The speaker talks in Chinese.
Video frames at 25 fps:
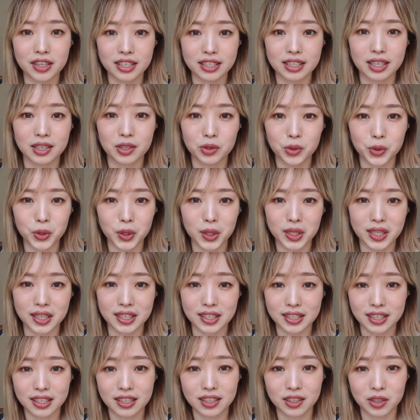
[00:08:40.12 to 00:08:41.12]
的那些缺
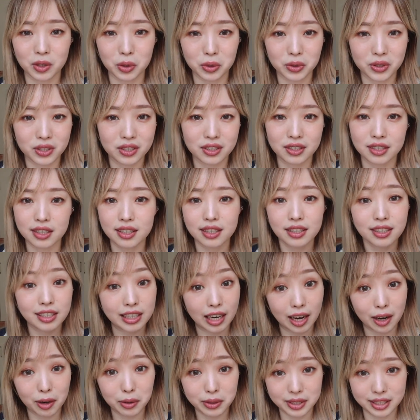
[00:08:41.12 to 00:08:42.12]
点，真的都是
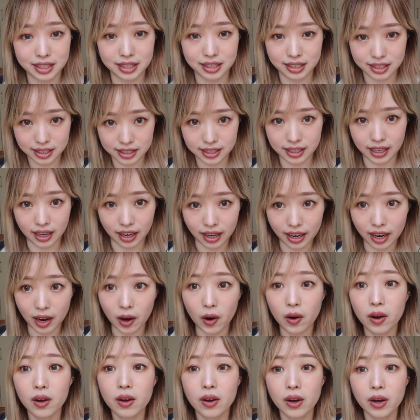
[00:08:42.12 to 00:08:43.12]
超级显
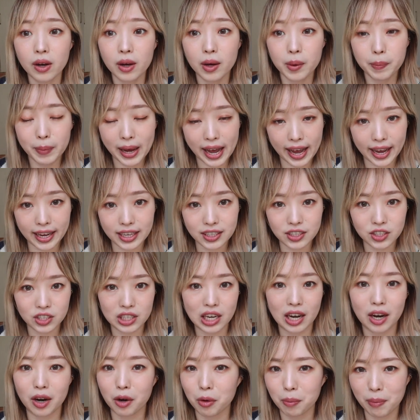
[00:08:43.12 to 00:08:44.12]
老。拍
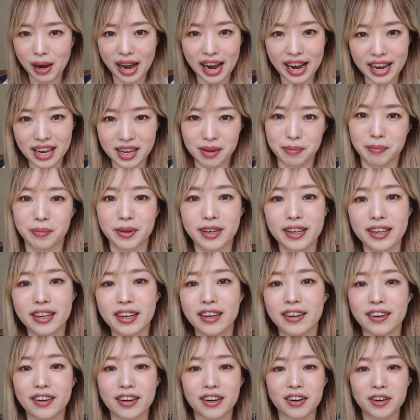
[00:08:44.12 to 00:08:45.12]
照、拍影
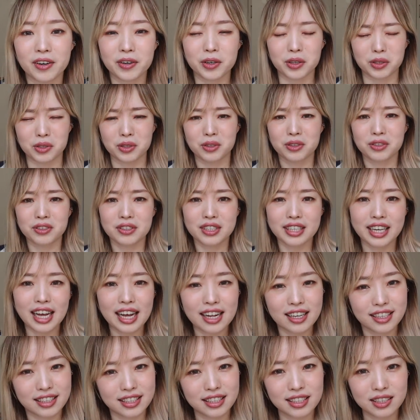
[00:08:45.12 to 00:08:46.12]
片，然后有时候就是
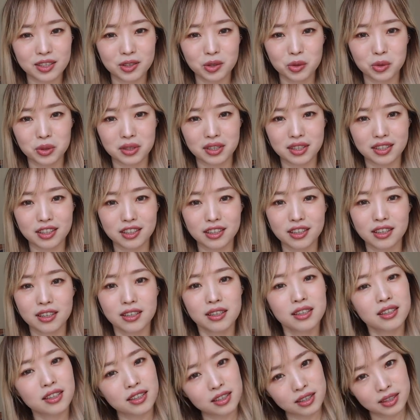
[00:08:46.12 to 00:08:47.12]
看着自己就觉得
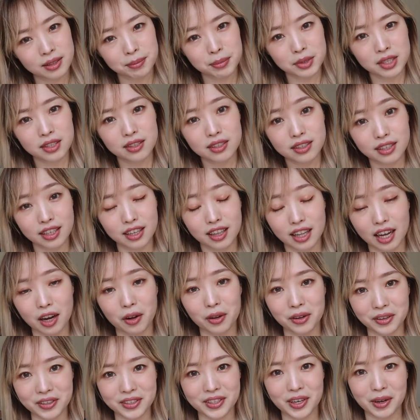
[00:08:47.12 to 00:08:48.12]
你
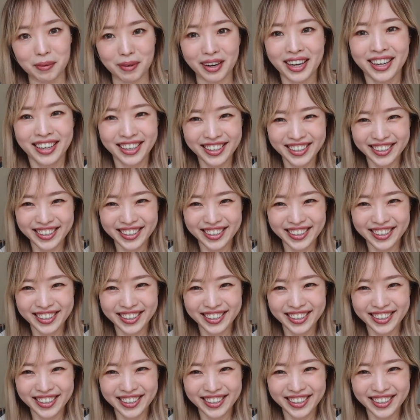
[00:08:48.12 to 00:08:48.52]
老了，你知道吗？